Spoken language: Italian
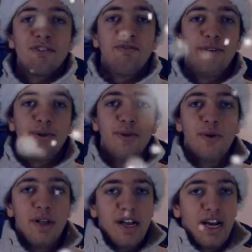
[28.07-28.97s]

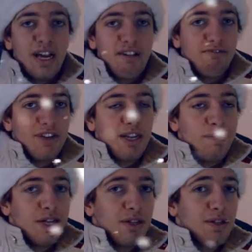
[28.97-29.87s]
fino
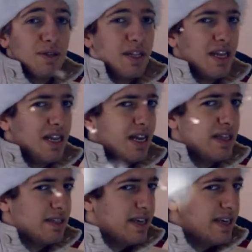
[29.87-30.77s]
all'avvenimento
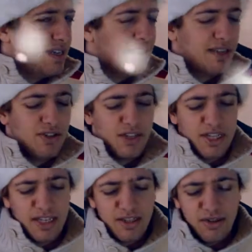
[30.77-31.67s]
della terza
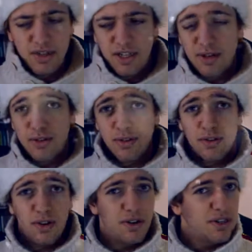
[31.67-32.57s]
generazione di
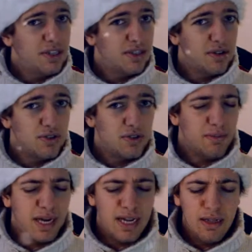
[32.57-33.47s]
console, se non
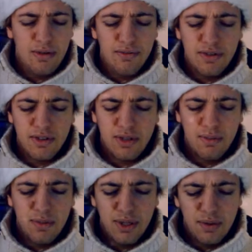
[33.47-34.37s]
sbaglio, forse
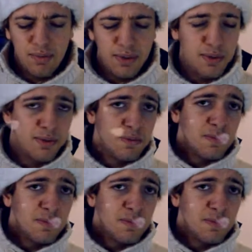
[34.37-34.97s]
un po' di più.